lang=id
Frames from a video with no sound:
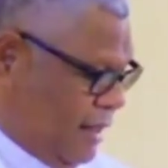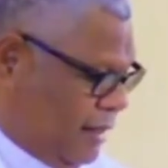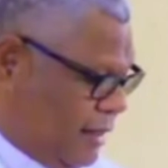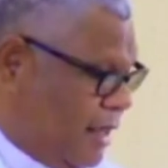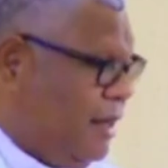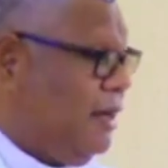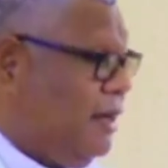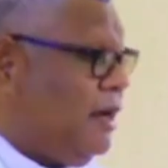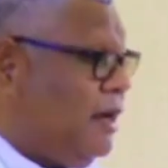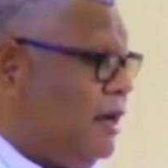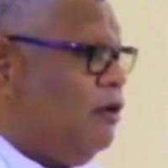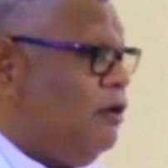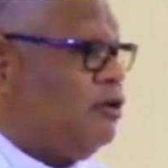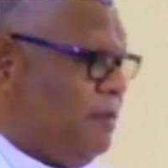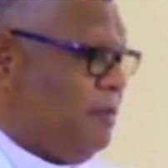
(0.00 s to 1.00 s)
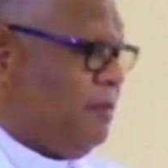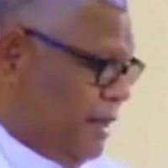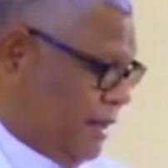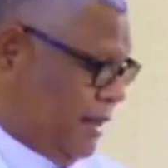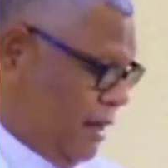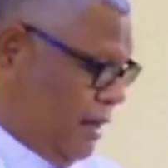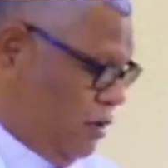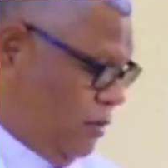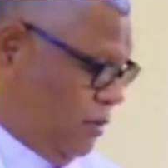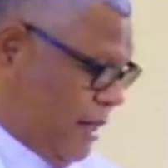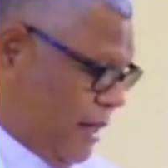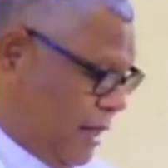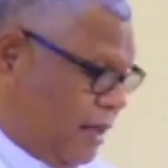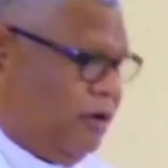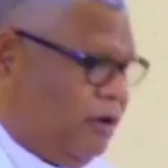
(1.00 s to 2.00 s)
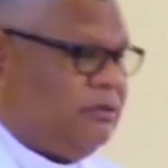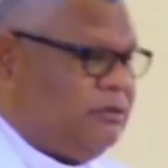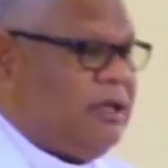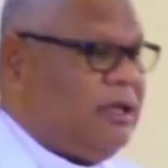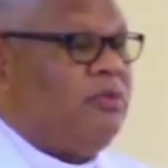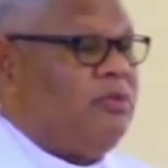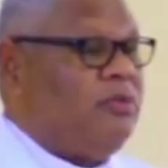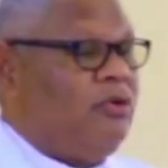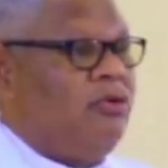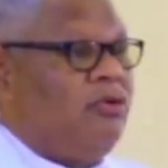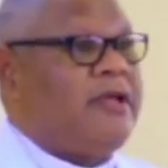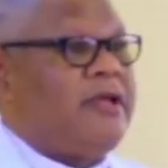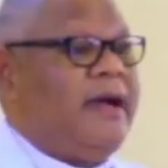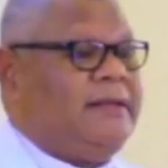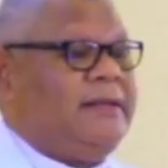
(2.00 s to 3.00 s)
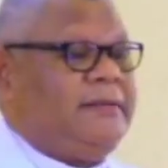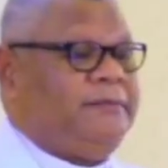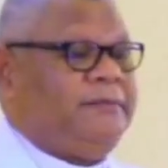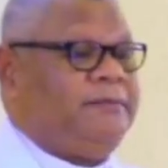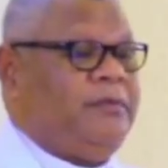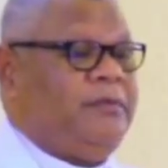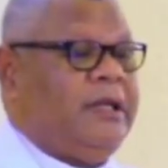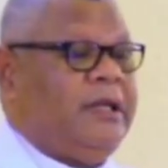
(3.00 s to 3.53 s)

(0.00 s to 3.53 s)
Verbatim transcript: e na tali ni kalu tamanda ken lo ke nda